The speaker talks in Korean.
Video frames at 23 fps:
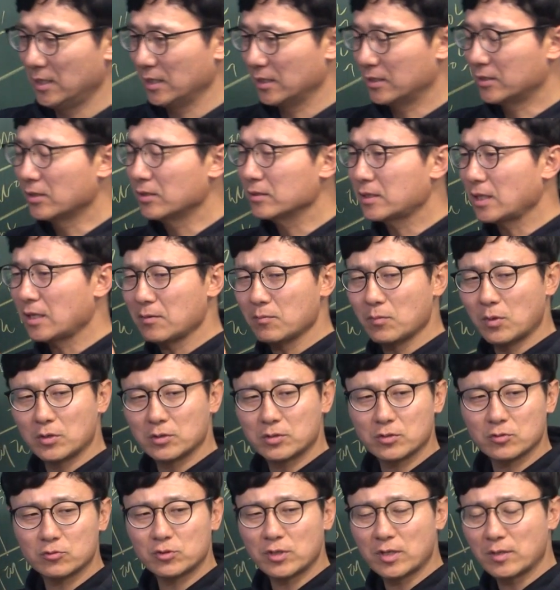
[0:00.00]
그럴 때는 뭘
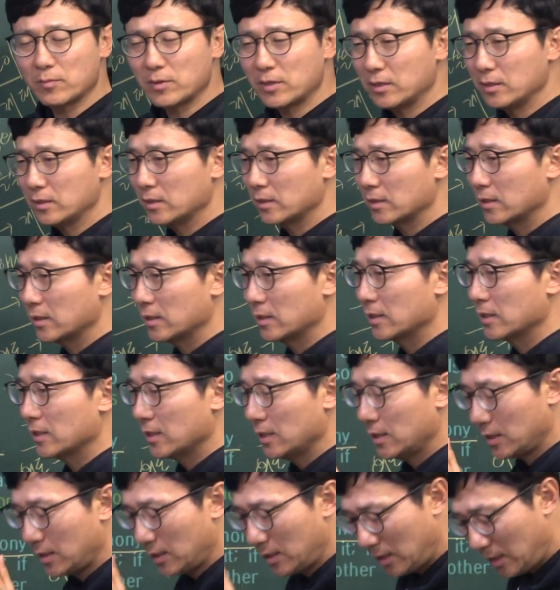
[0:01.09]
써주냐면은
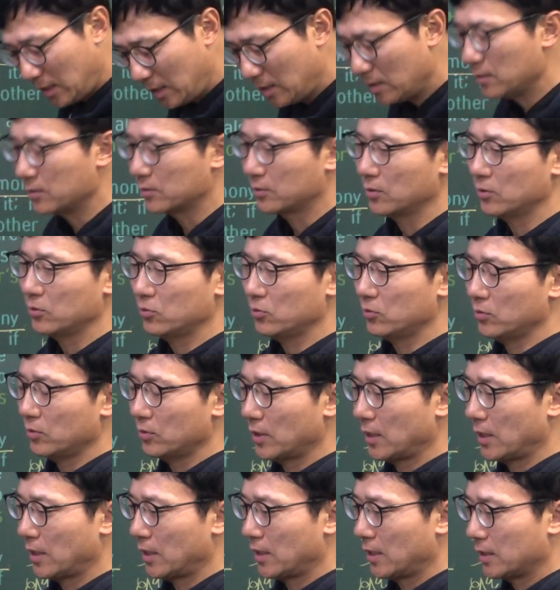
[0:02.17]
i 을 써주는
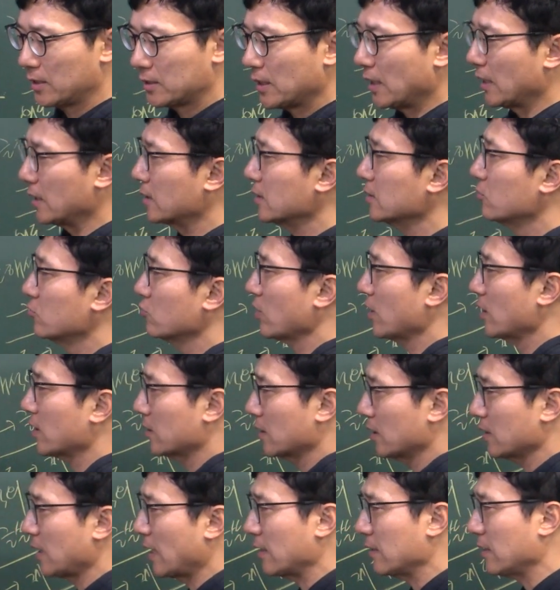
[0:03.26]
거야. 자, 그 두 개는
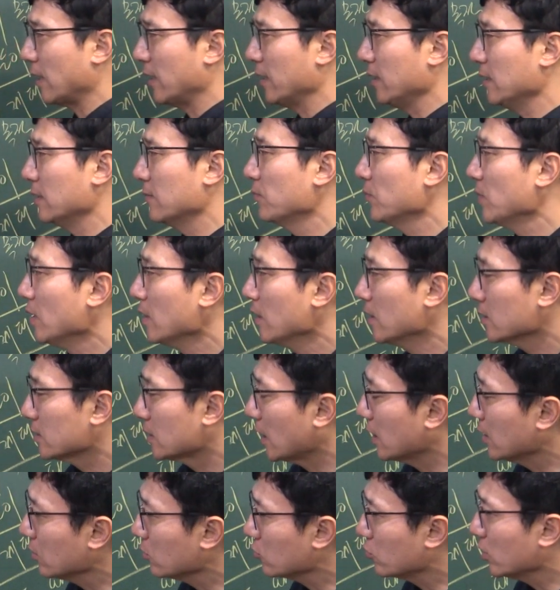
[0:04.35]
그렇게 다르다. 자,
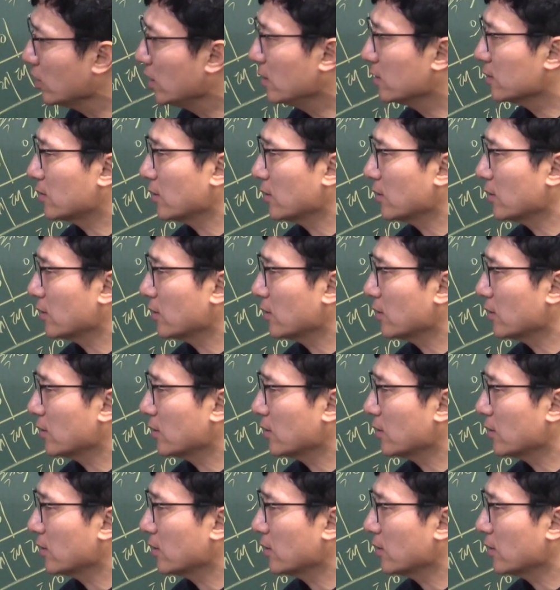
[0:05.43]
이것도 i 을